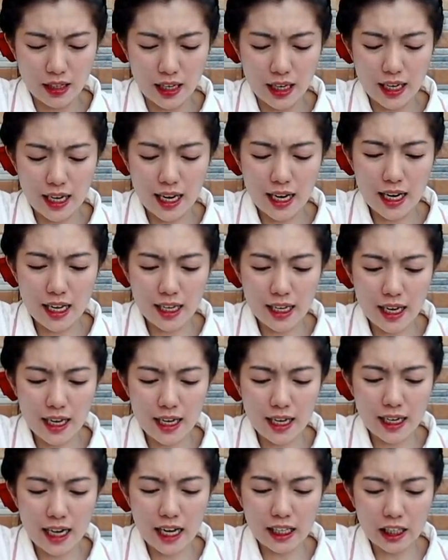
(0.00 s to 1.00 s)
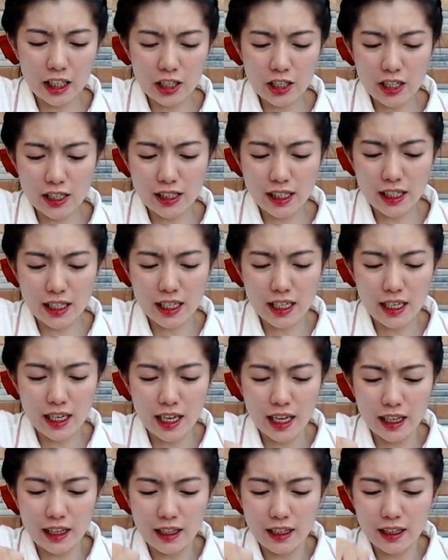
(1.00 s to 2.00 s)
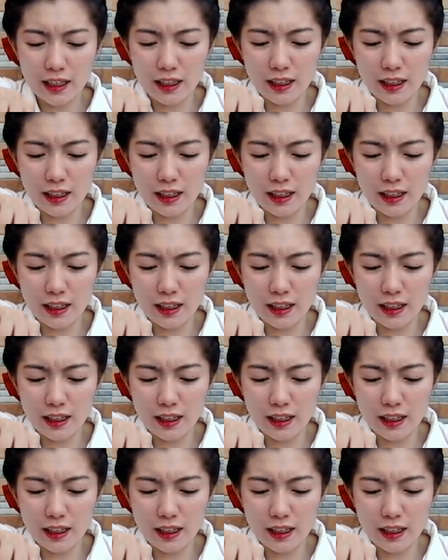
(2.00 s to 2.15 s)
Ilalagay lang natin siya sa gilid.